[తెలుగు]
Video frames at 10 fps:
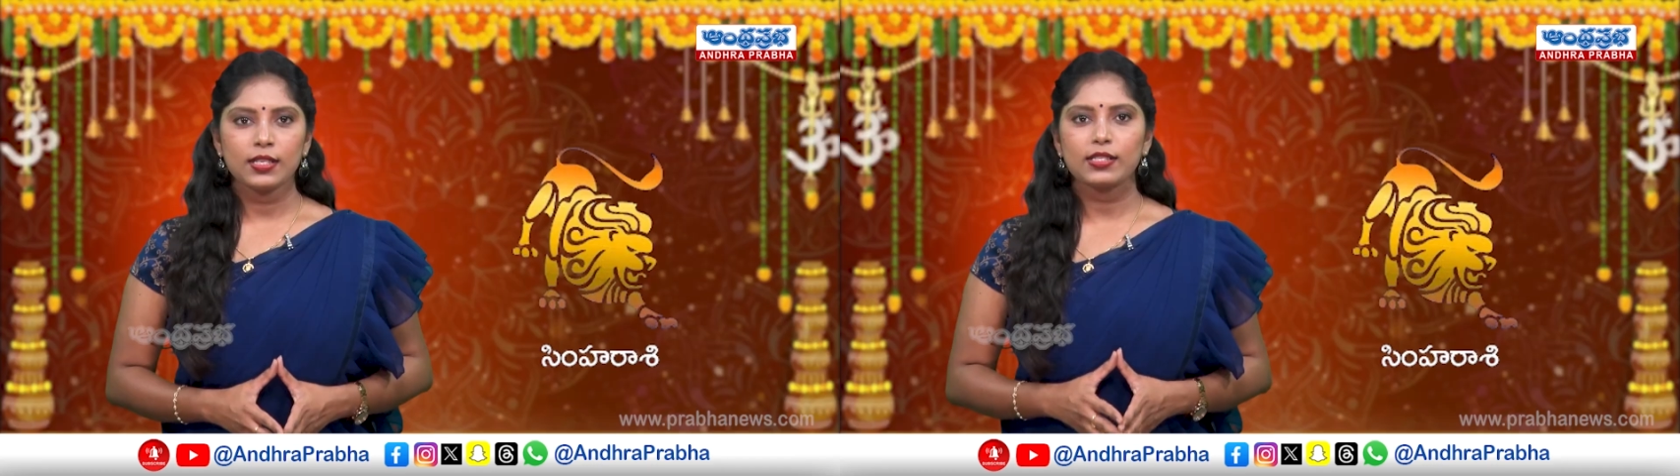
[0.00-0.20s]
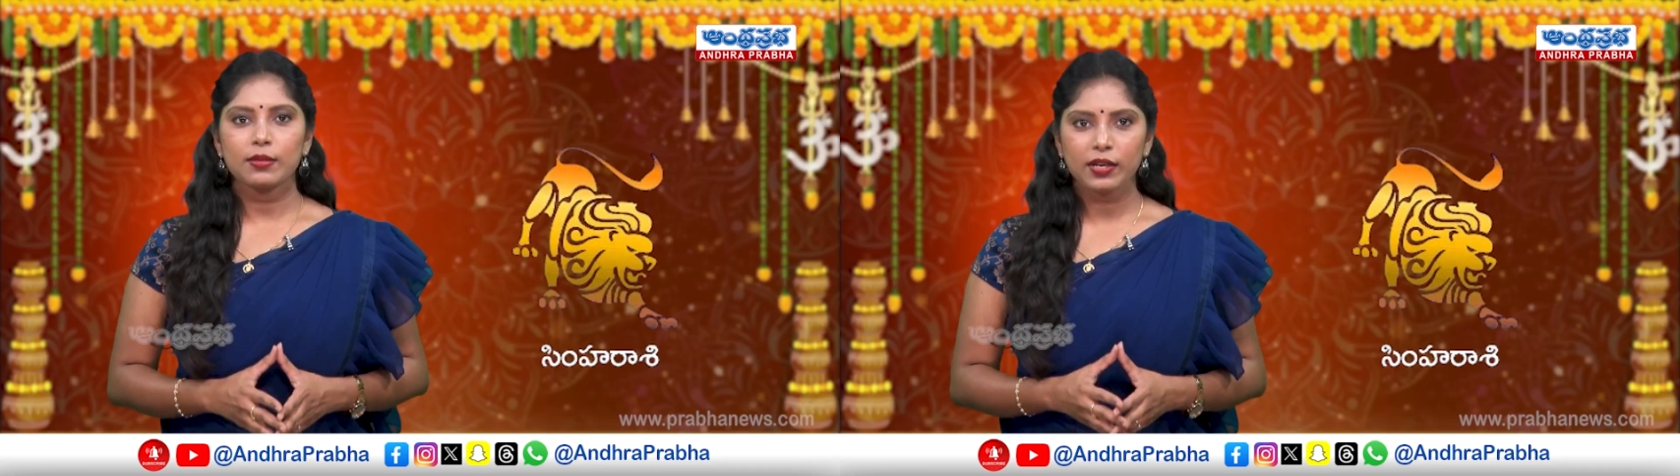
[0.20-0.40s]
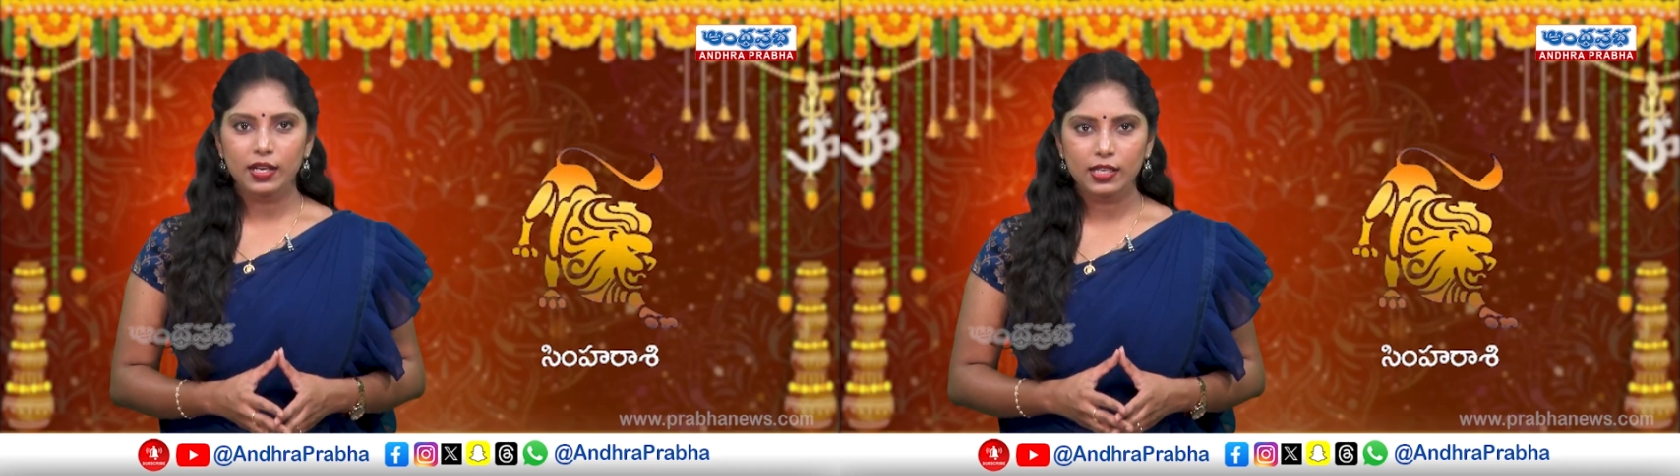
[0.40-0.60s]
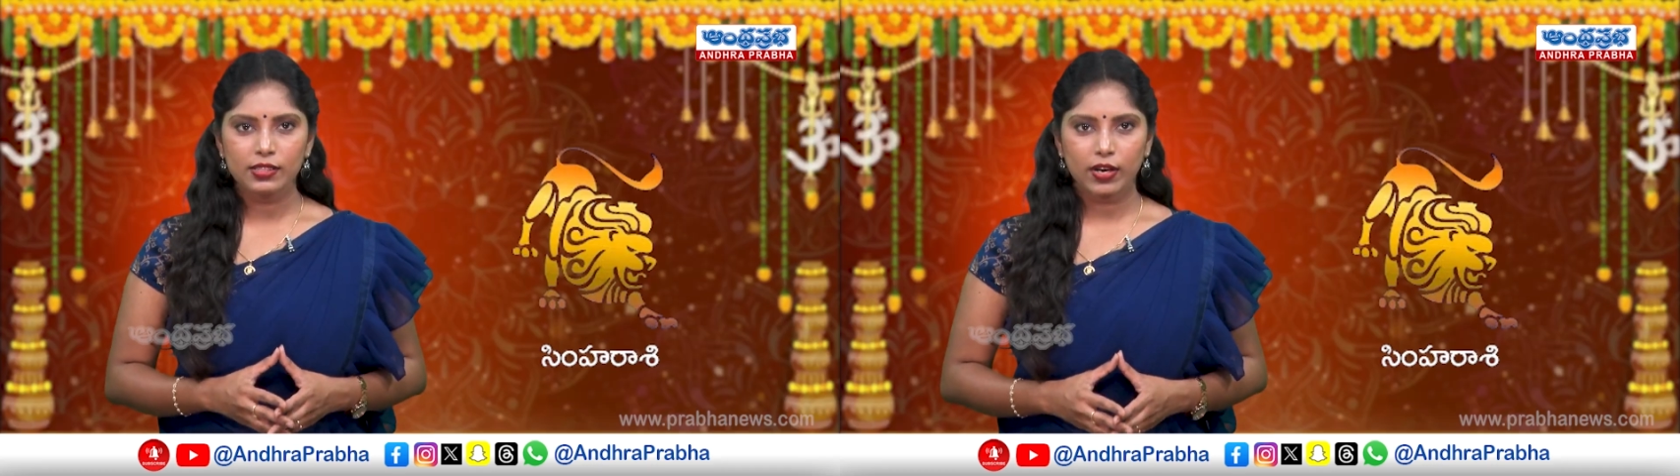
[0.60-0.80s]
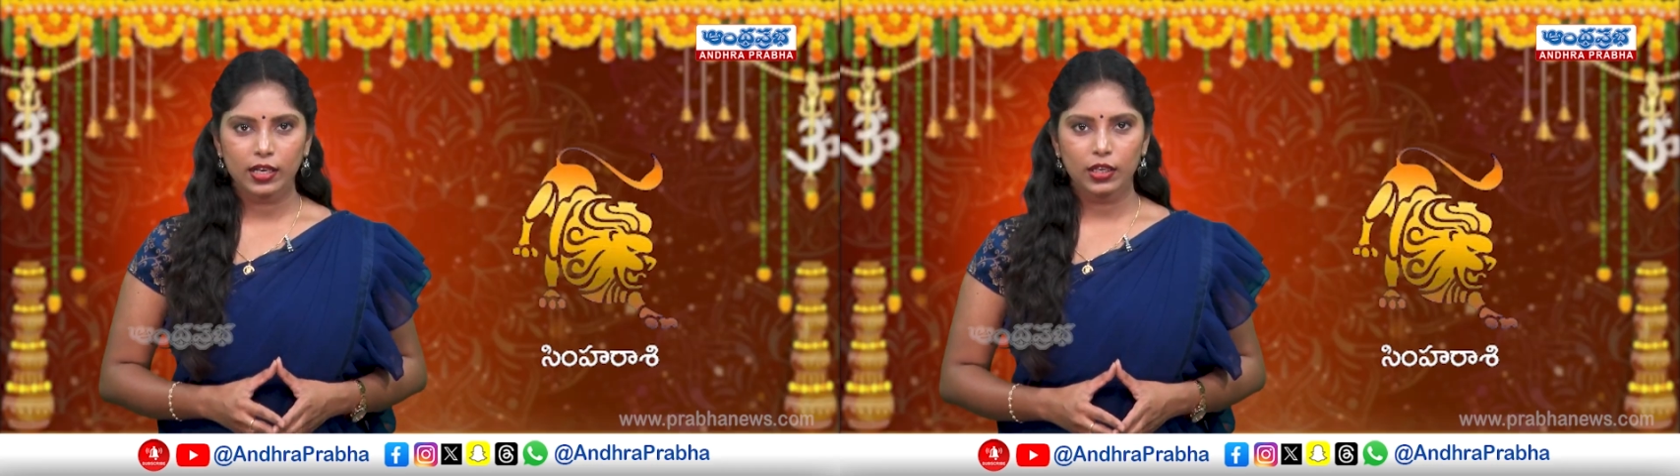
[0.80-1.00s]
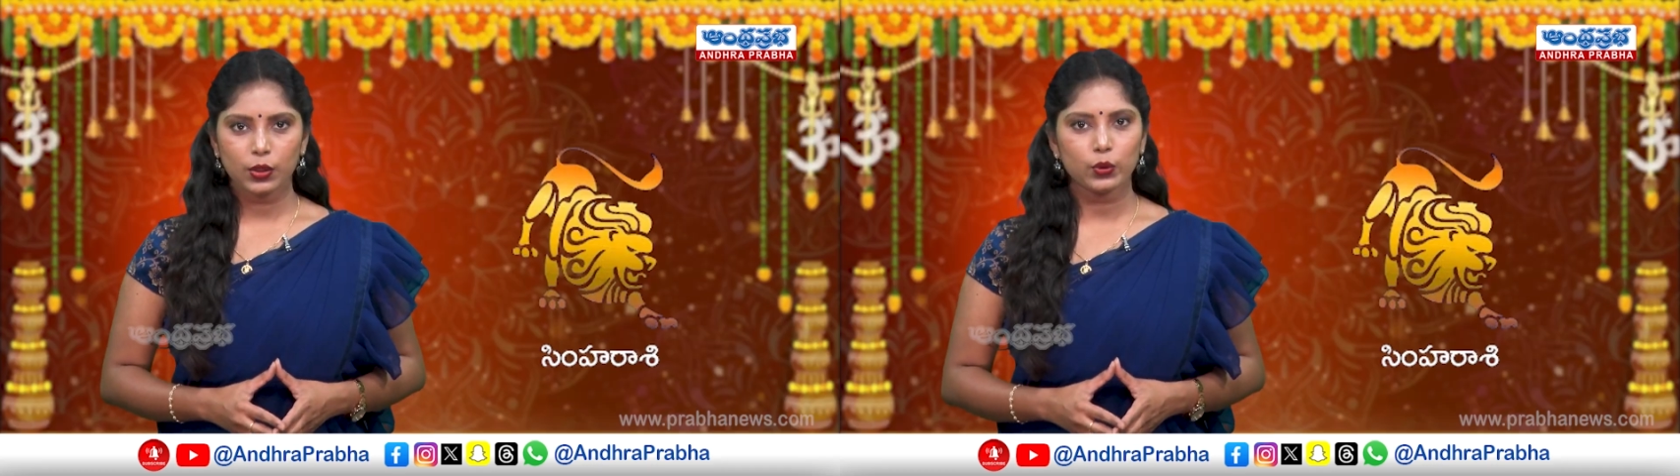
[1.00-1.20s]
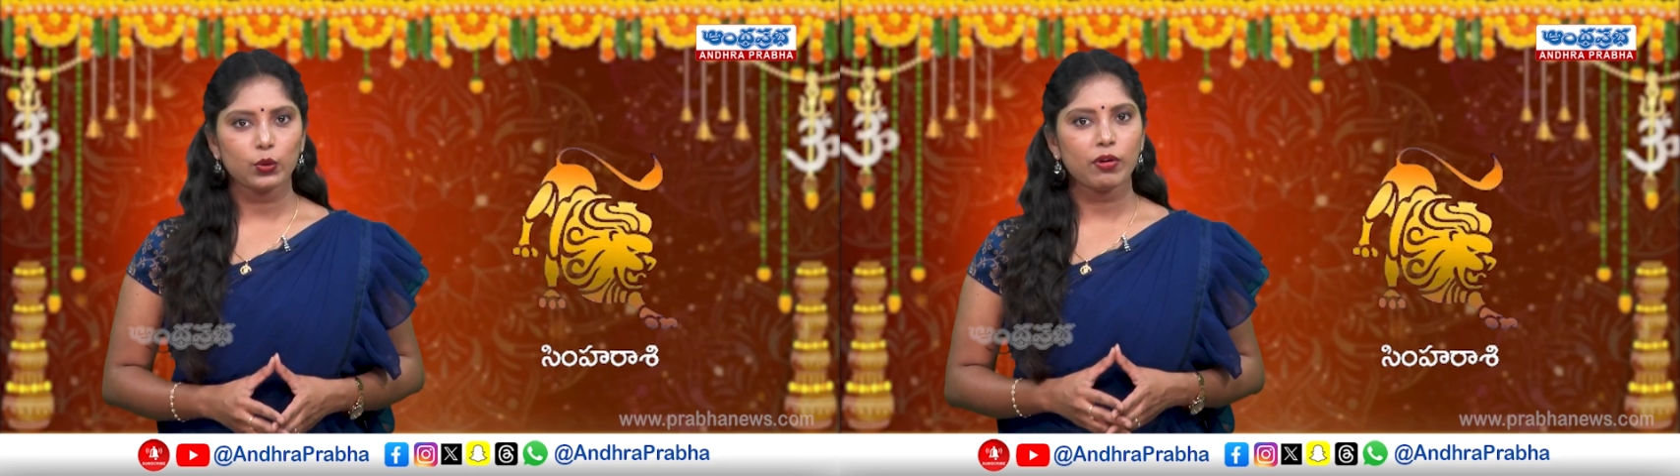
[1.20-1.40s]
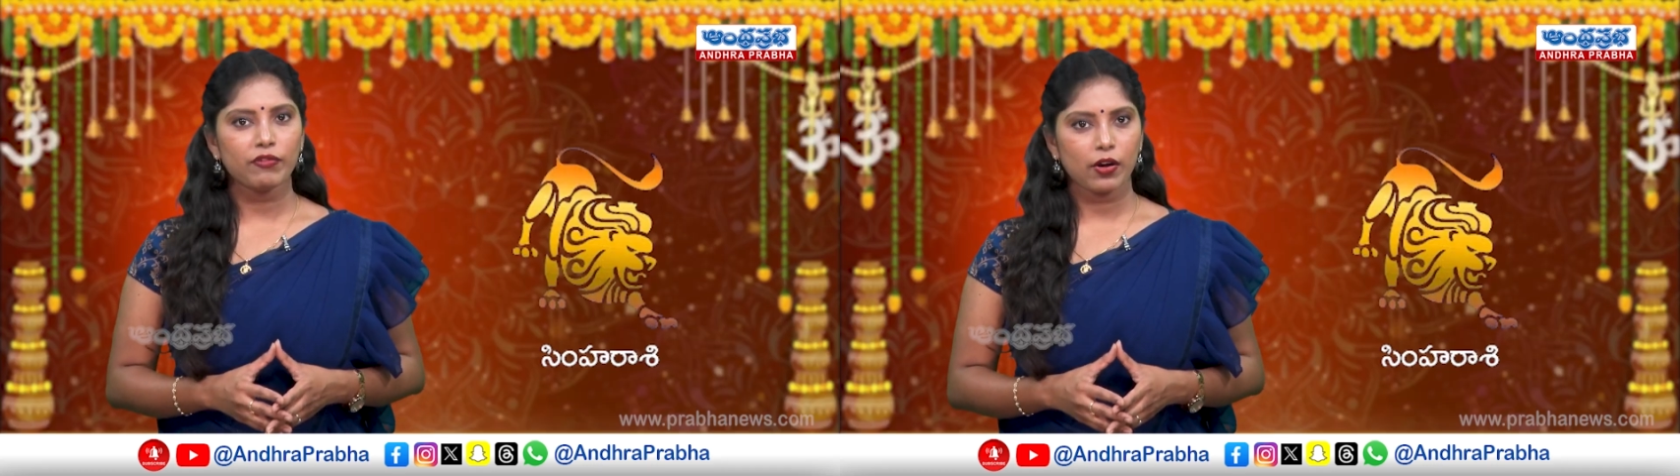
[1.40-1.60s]
సింహరాశి వారికి
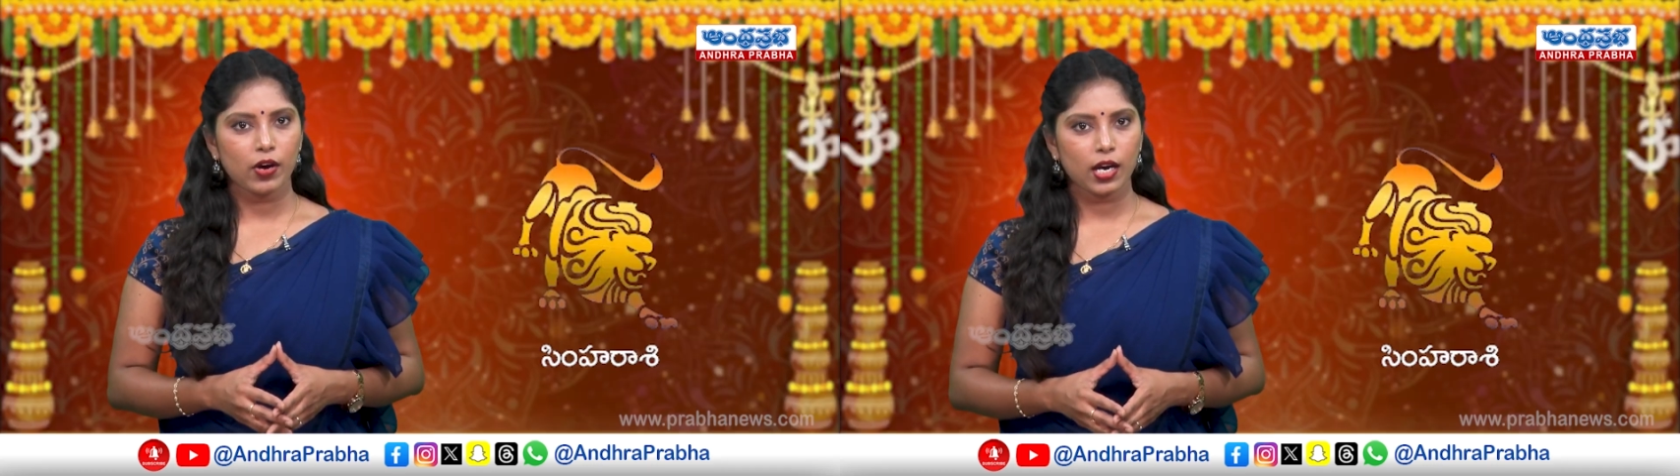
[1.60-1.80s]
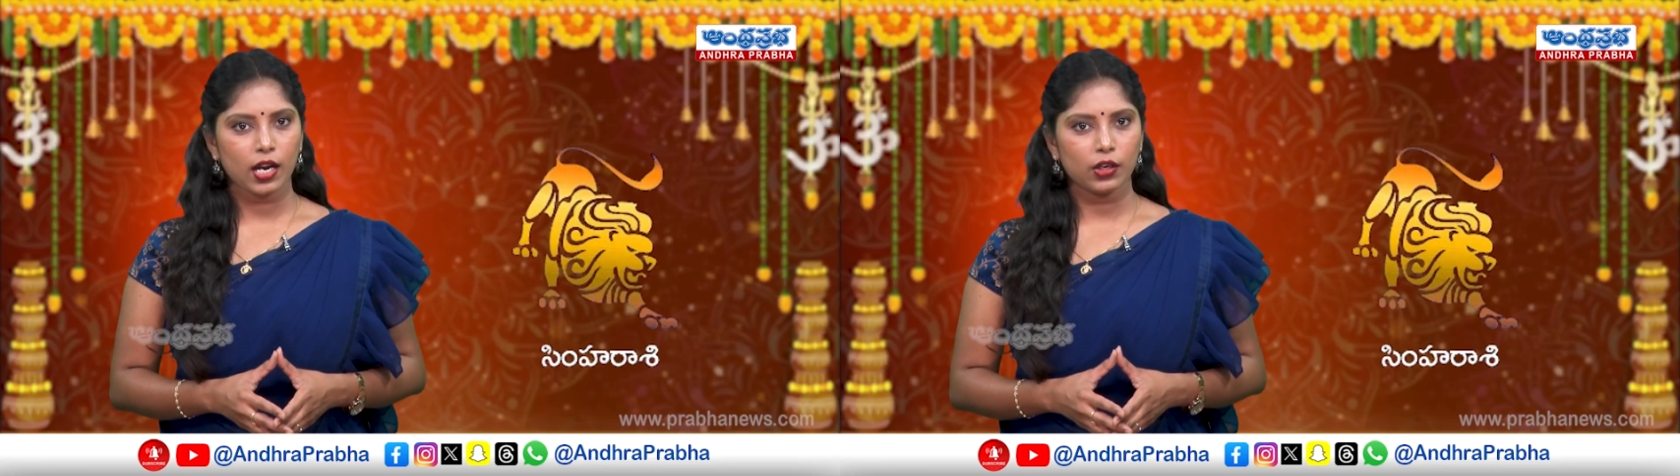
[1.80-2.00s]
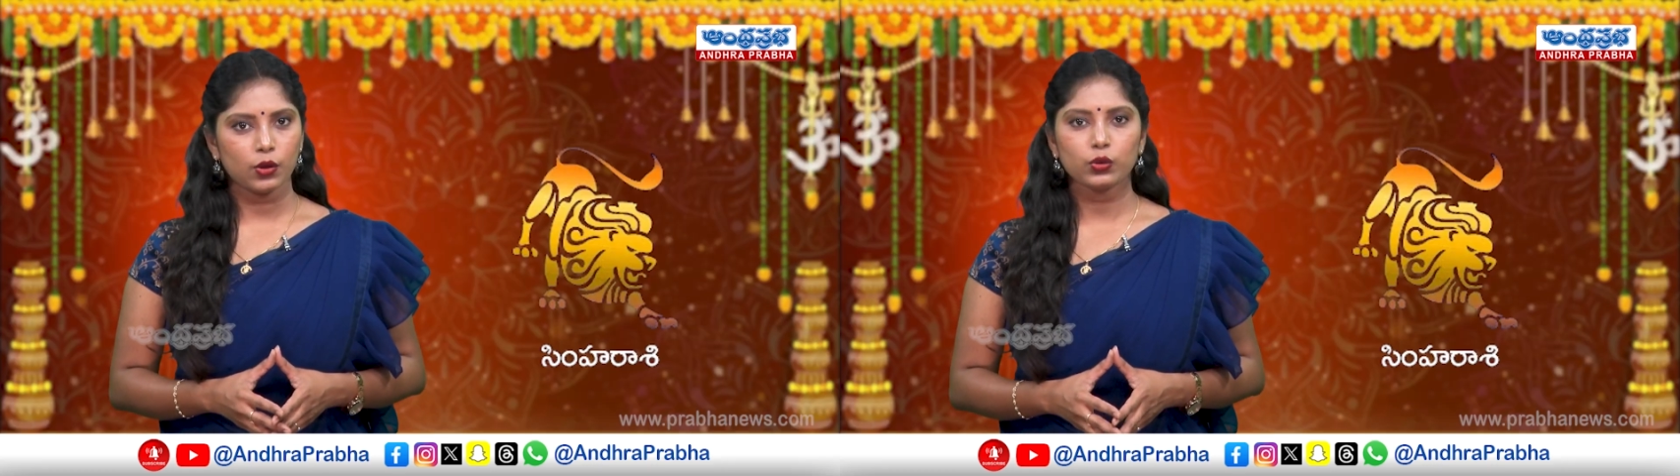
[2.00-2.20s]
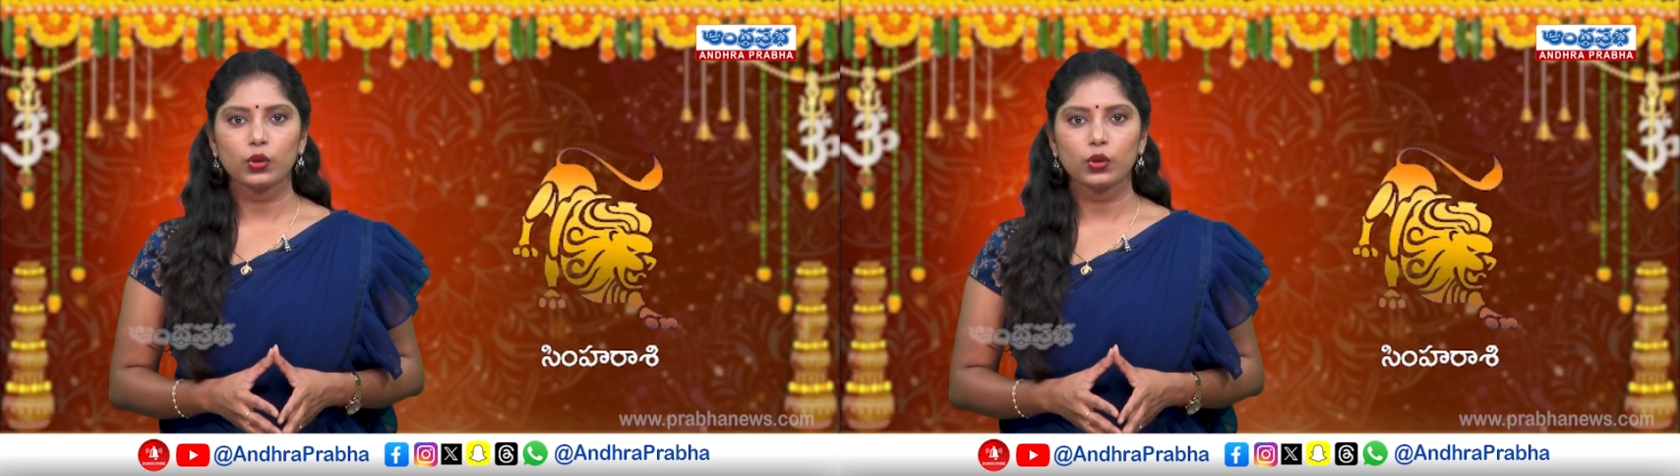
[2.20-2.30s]
కుటుంబ వ్యవహారాలలో